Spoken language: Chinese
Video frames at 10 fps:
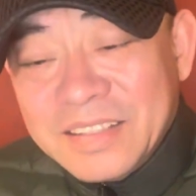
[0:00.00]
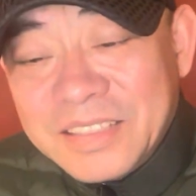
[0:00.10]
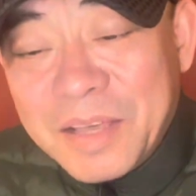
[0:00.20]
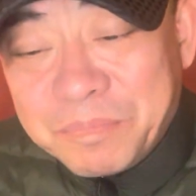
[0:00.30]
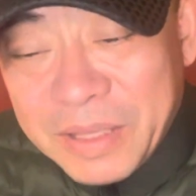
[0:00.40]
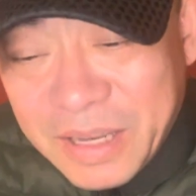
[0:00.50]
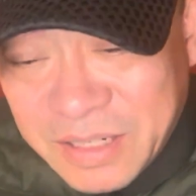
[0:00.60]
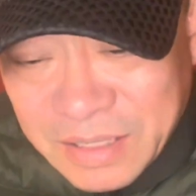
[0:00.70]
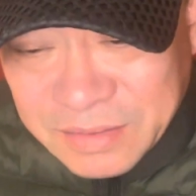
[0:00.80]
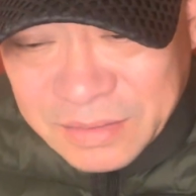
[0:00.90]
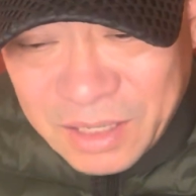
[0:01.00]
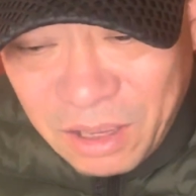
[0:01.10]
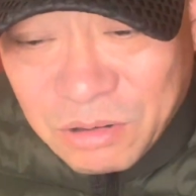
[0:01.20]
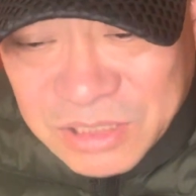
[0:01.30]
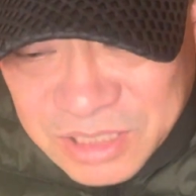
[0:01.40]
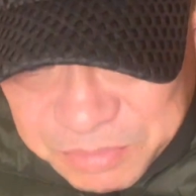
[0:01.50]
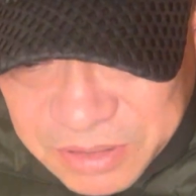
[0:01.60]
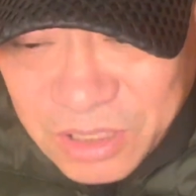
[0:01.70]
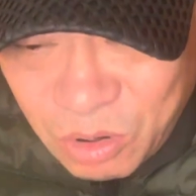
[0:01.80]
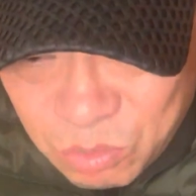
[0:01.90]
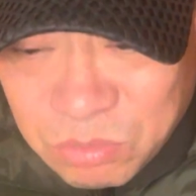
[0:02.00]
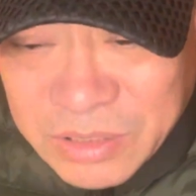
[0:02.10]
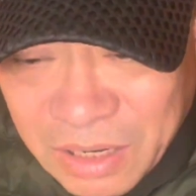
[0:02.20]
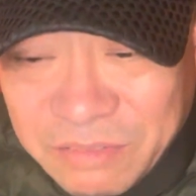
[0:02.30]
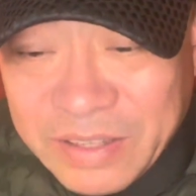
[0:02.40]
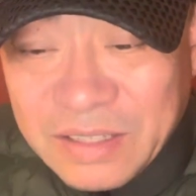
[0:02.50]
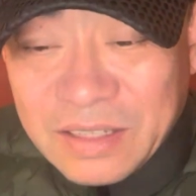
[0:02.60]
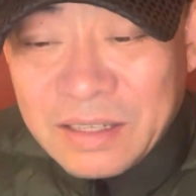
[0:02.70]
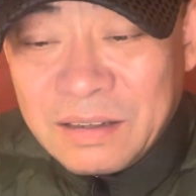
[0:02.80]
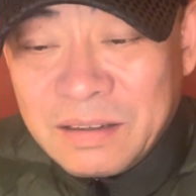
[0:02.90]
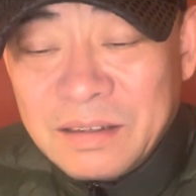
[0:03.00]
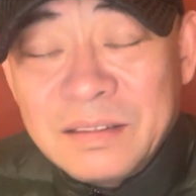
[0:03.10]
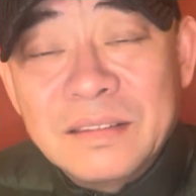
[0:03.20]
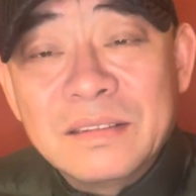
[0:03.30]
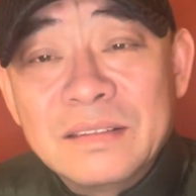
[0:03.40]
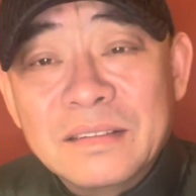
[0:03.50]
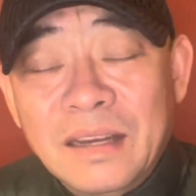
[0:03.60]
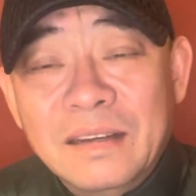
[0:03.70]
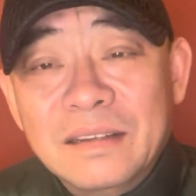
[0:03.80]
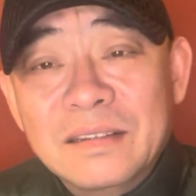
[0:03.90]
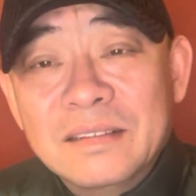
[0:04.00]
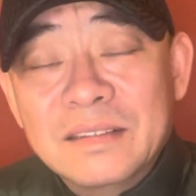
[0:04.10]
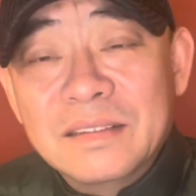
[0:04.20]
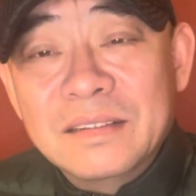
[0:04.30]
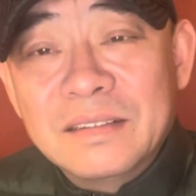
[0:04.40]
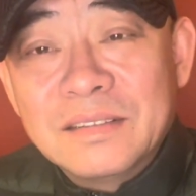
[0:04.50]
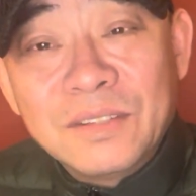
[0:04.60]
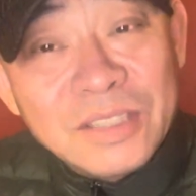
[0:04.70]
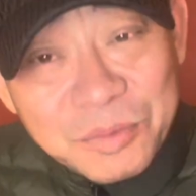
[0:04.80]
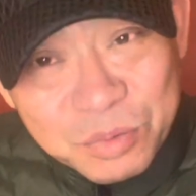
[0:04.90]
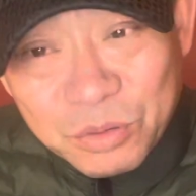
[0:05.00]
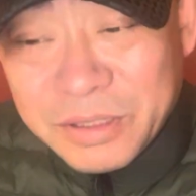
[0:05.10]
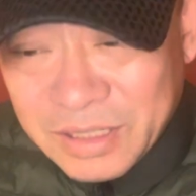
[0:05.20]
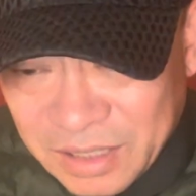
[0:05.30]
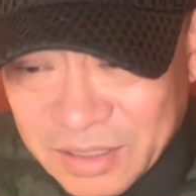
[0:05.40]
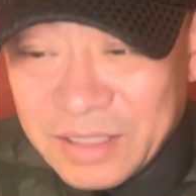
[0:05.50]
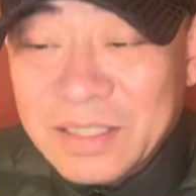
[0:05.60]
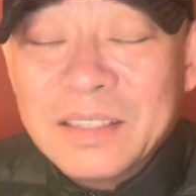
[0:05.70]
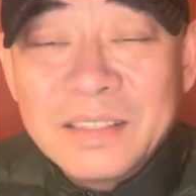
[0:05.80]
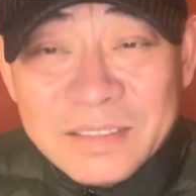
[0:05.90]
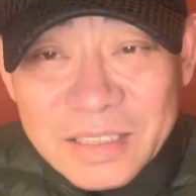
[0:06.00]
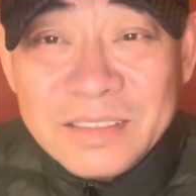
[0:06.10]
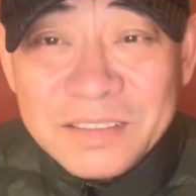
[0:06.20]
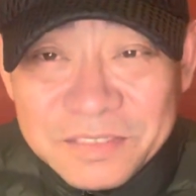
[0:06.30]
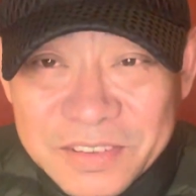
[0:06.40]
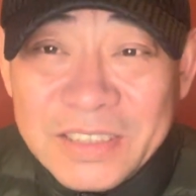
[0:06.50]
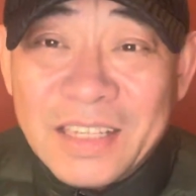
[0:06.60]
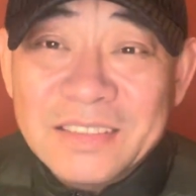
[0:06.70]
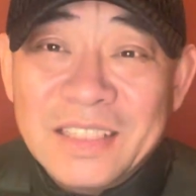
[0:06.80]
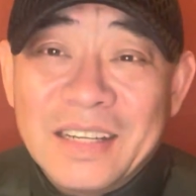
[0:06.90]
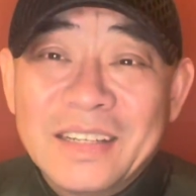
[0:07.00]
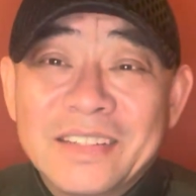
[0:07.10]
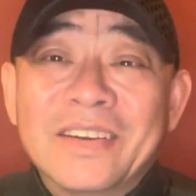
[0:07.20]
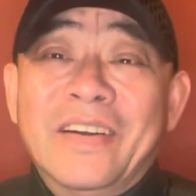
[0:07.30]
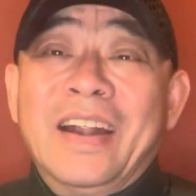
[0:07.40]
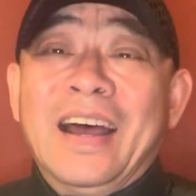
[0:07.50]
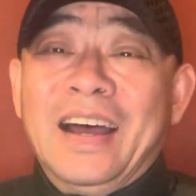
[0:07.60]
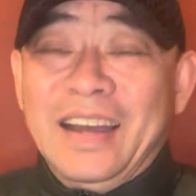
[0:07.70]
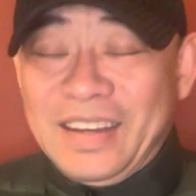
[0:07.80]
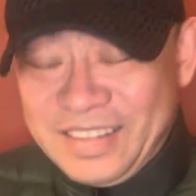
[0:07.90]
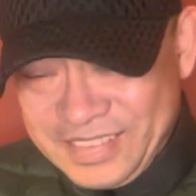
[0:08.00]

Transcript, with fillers: 那别人靠什么耀武扬威呀？啊，所以他不会让你真正富强起来，是啊？